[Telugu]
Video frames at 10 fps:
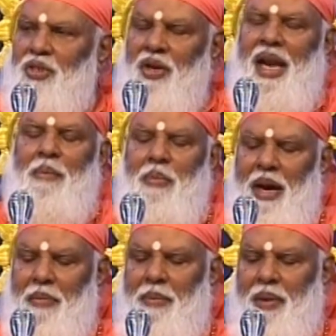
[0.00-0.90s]
పరమేశ్వరుడే
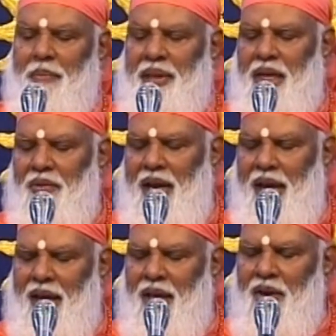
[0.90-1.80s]
అబ్బాబా
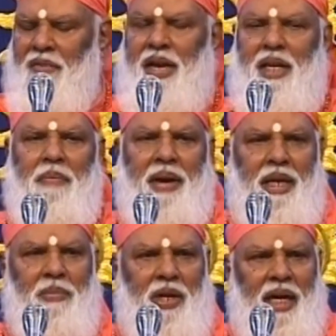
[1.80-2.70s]
బ్రహ్మదేవుడే వాటిని
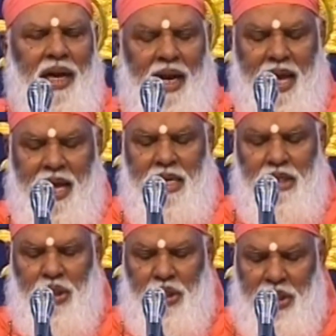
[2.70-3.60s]
బహిర్ముఖంగా
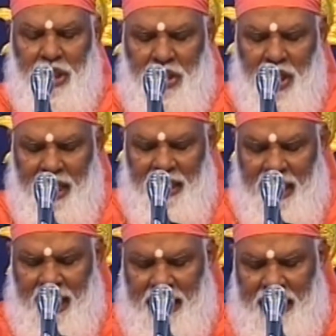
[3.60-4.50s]

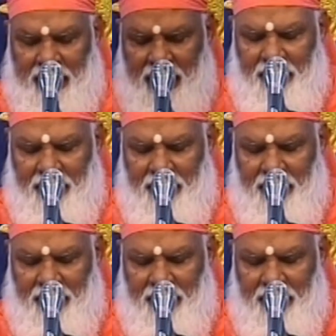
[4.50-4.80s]
సృష్టించడంతకన్నా